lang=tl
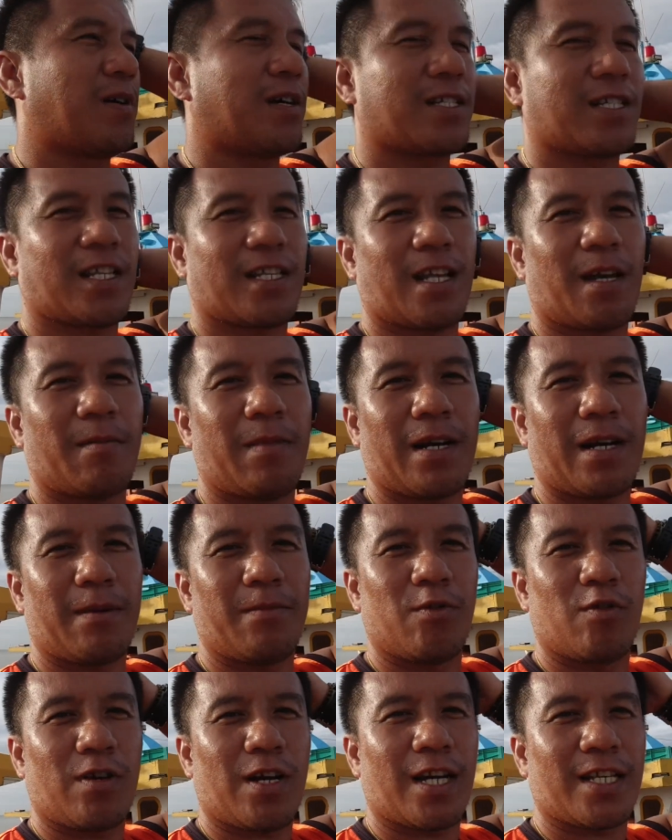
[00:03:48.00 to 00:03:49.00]
pag sasama
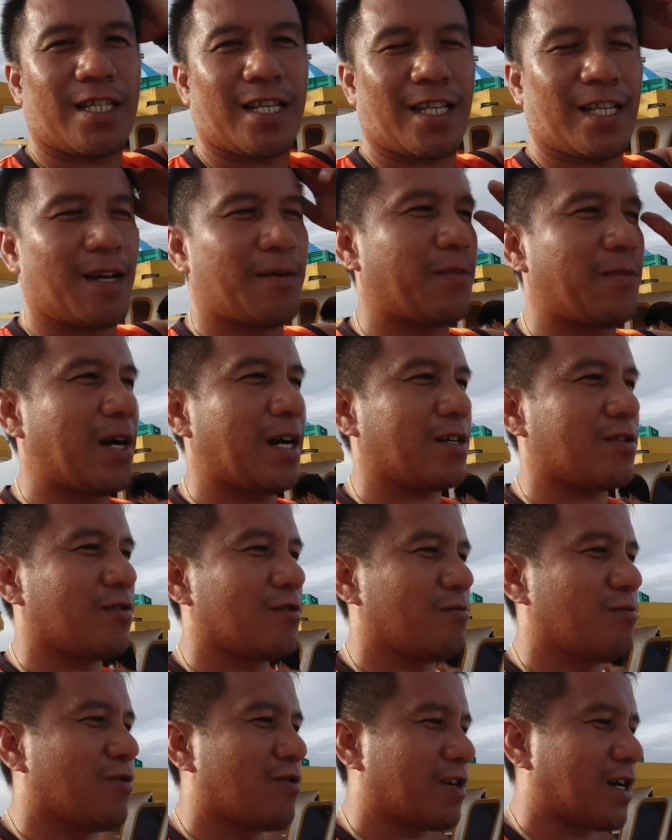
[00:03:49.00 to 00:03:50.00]
ka bukas sasama
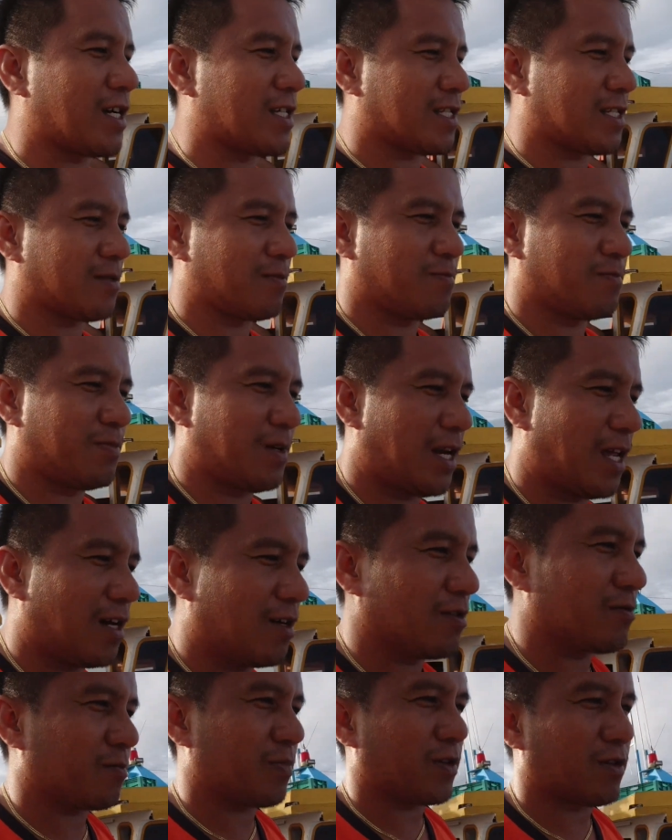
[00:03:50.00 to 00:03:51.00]
ako bukas
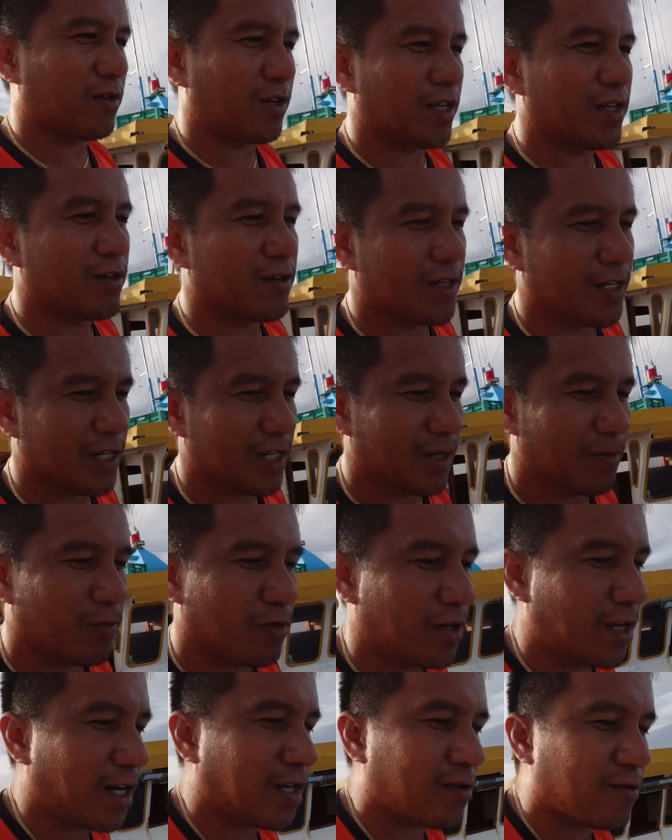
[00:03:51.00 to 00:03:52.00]
palaot pero ngayon hindi
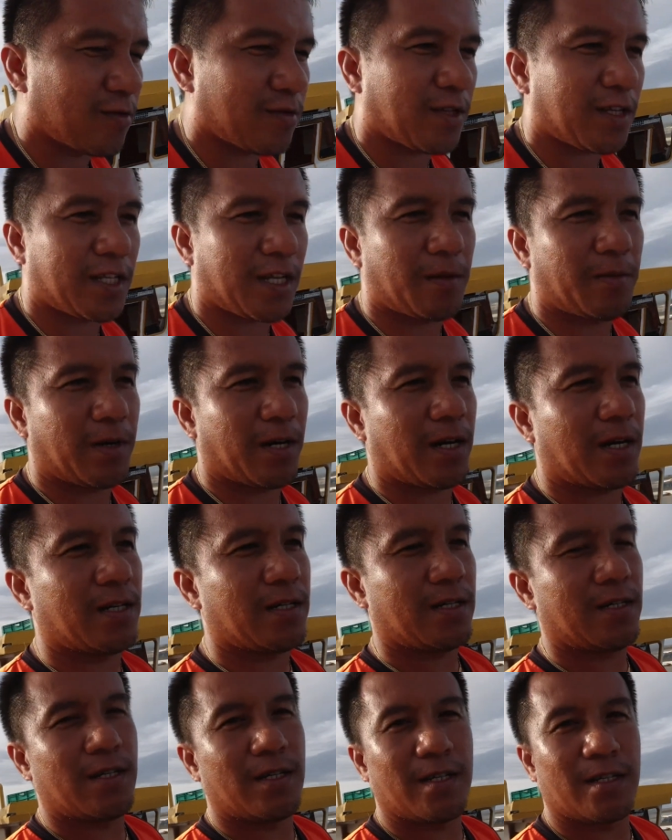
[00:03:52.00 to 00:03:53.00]
mo na ako sasama
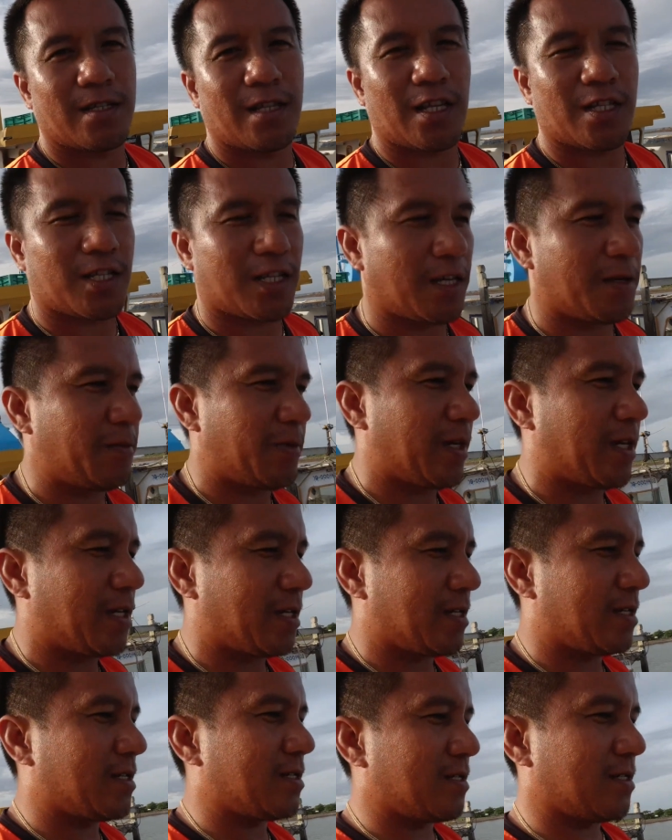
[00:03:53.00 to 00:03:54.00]
touch GB
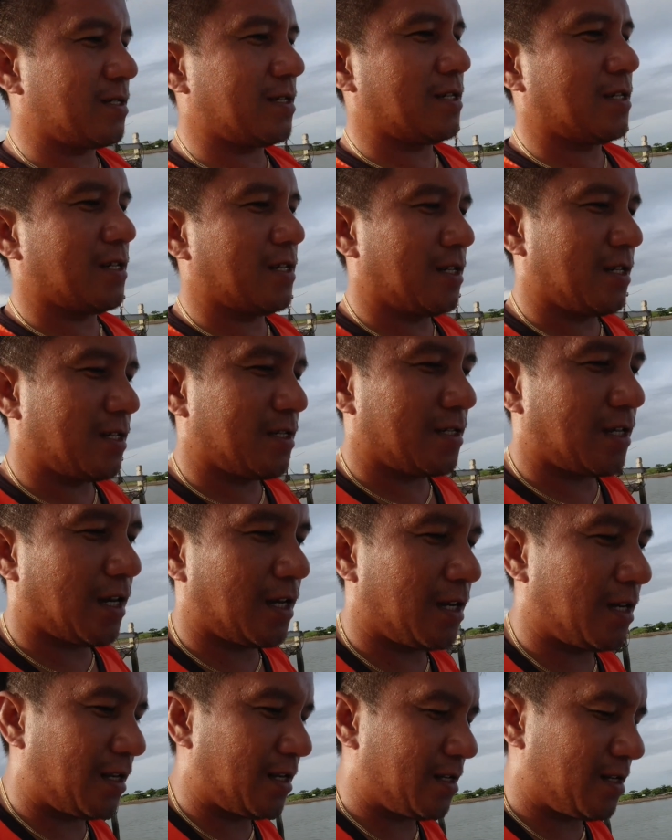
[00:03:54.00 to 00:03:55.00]

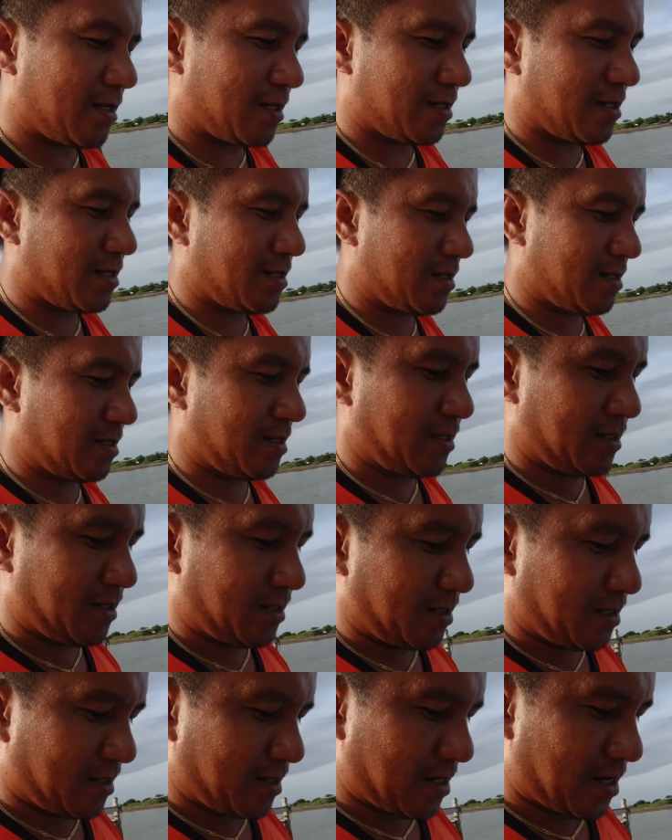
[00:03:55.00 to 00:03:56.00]
dahil
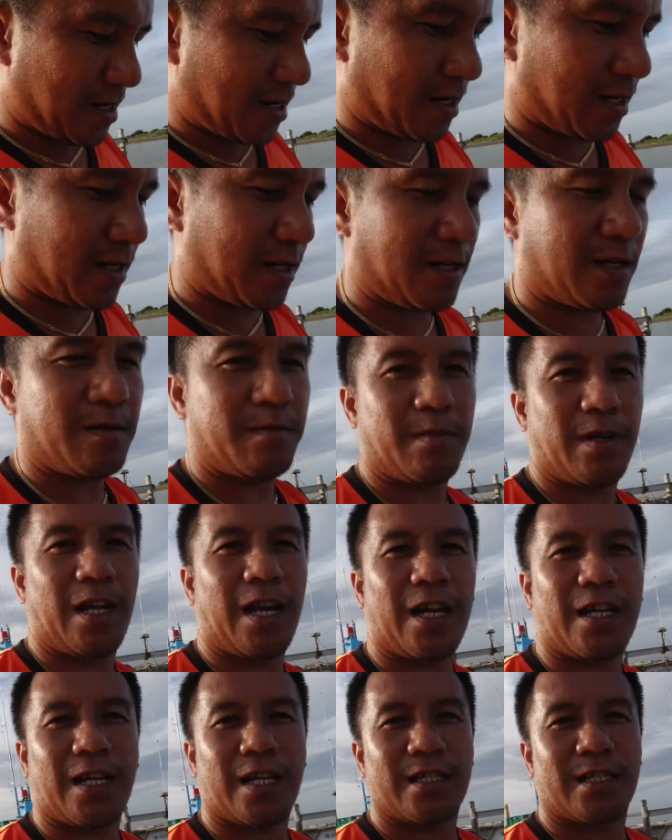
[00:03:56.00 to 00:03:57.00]
uh, may
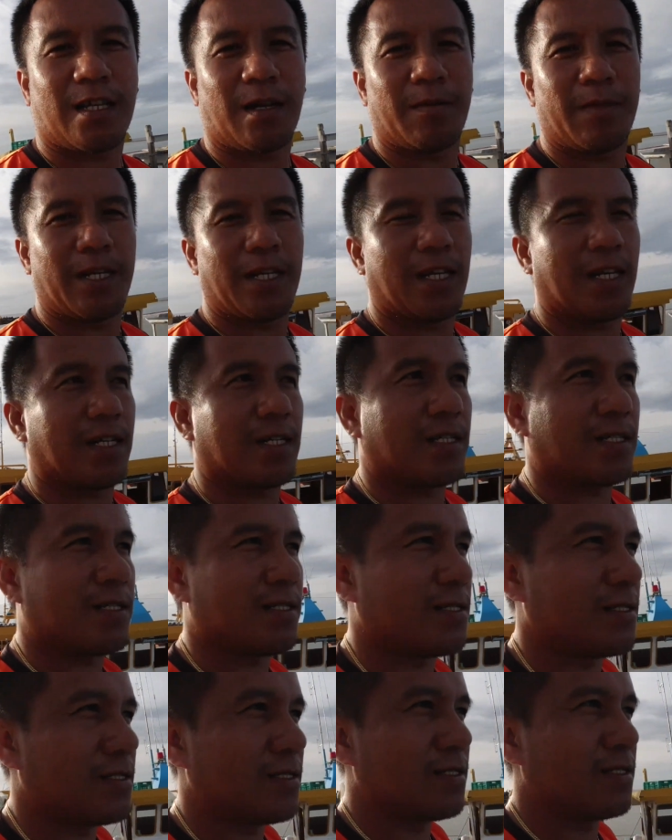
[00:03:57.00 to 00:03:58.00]
lakad kami ng
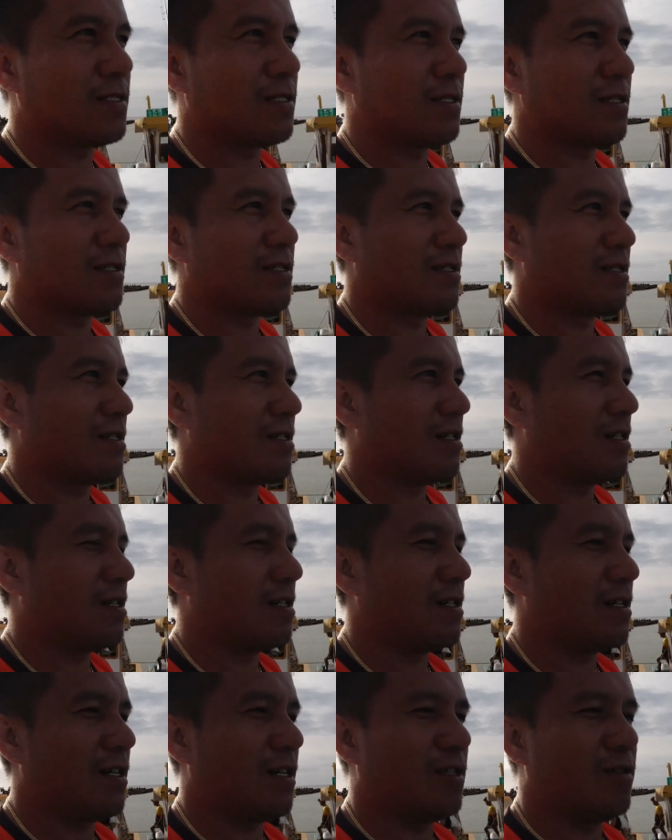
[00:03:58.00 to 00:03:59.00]

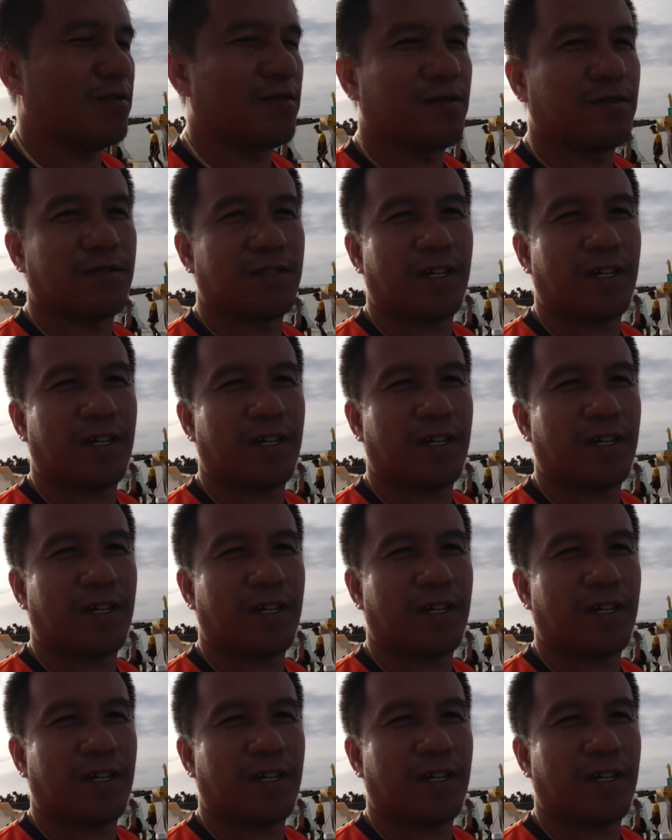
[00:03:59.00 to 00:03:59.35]
ano